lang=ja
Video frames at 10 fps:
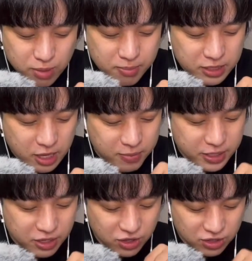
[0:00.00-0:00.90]
そのまま
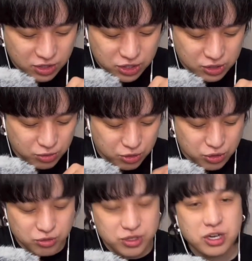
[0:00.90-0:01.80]
食べてねってちゃん
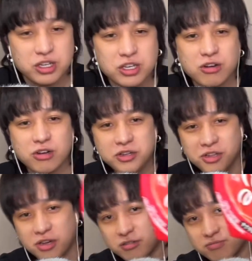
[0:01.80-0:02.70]
と注意書きが書い